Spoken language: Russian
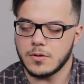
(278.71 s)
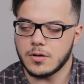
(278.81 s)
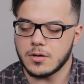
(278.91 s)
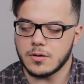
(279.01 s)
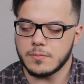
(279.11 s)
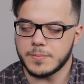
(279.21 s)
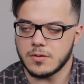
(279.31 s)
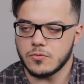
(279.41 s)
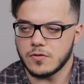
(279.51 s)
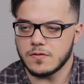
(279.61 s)
А,
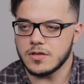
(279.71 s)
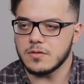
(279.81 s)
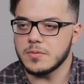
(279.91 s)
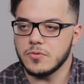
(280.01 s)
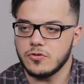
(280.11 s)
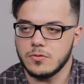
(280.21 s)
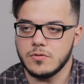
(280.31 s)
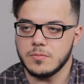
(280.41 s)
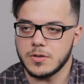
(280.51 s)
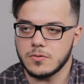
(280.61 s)
потому что за этим обычно
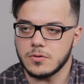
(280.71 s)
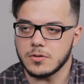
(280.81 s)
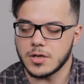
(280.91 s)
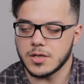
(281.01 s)
люди и приходят.